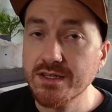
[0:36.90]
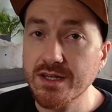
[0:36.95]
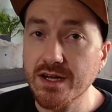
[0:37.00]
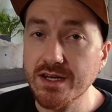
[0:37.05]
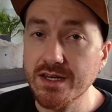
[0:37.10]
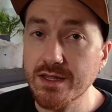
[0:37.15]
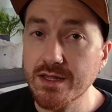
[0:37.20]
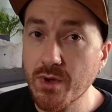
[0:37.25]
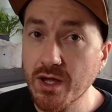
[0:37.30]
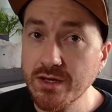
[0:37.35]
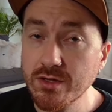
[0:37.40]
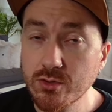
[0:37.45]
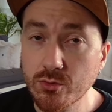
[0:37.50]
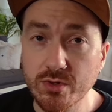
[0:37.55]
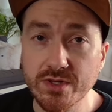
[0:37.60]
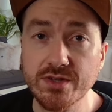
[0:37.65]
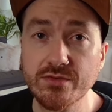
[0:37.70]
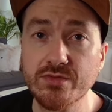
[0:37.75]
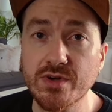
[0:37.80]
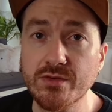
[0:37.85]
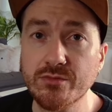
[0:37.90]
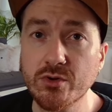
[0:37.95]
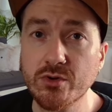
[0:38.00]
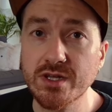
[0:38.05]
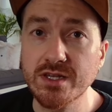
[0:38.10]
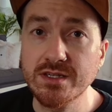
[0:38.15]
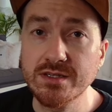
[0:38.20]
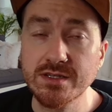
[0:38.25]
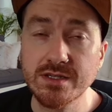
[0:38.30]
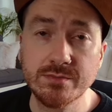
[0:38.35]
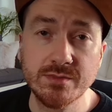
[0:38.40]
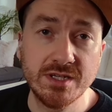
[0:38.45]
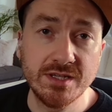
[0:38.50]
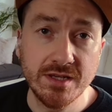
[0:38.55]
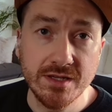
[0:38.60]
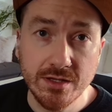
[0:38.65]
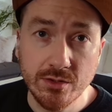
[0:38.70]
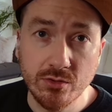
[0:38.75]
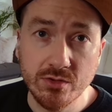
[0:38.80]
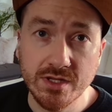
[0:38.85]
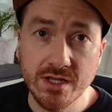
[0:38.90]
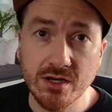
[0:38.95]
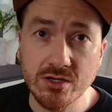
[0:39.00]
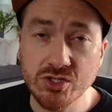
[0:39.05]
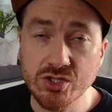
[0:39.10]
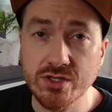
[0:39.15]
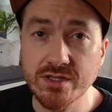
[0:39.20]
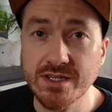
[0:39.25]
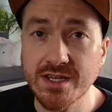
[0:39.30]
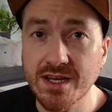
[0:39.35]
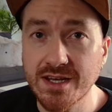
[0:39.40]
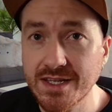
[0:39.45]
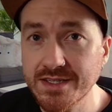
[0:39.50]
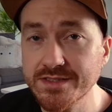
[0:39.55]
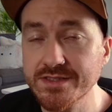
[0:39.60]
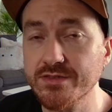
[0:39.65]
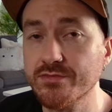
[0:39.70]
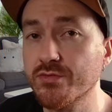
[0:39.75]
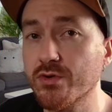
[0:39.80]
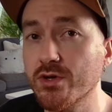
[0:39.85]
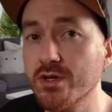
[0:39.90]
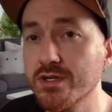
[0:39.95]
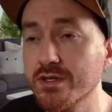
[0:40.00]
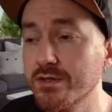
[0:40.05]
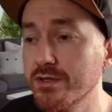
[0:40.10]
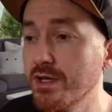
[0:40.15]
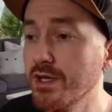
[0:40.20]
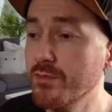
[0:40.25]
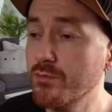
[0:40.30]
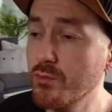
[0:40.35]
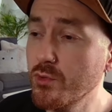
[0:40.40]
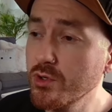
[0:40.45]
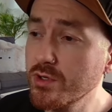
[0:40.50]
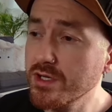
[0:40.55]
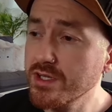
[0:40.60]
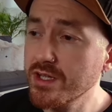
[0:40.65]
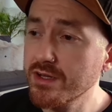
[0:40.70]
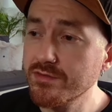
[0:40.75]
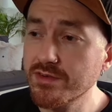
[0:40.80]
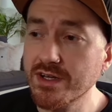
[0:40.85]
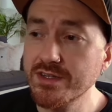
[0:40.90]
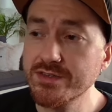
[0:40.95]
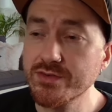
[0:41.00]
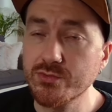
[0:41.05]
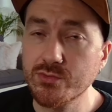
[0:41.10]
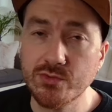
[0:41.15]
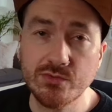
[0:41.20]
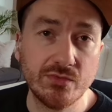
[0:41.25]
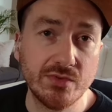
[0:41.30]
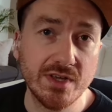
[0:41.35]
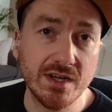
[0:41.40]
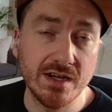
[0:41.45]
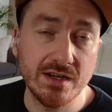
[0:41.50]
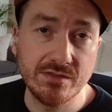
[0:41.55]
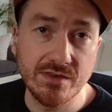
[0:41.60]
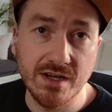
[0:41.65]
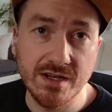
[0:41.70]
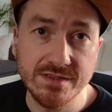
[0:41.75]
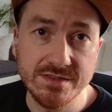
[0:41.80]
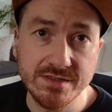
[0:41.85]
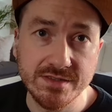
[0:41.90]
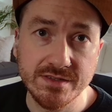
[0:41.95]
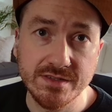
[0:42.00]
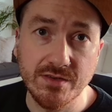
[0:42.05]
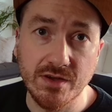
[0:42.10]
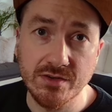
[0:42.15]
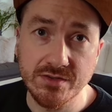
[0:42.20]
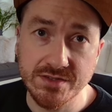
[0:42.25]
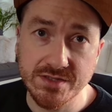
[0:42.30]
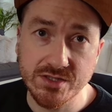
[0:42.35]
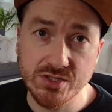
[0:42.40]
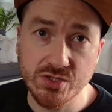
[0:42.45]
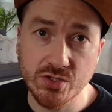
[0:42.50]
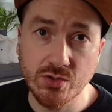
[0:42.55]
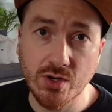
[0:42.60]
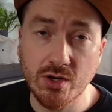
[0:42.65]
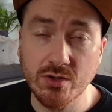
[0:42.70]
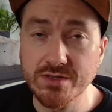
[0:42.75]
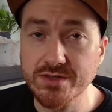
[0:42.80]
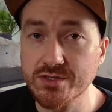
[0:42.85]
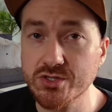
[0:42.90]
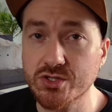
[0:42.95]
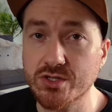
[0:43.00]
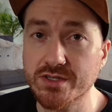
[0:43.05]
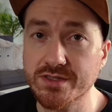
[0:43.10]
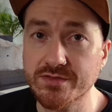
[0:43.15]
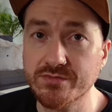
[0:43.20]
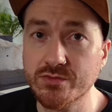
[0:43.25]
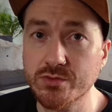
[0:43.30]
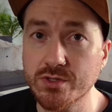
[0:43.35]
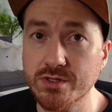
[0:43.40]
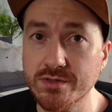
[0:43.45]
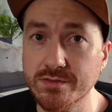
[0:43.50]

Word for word: nachdem eine große Favoritin, nämlich Leonie, auch schon in der letzten Folge möglicherweise unfairerweise aus der Show aus ausgeschlossen wurde,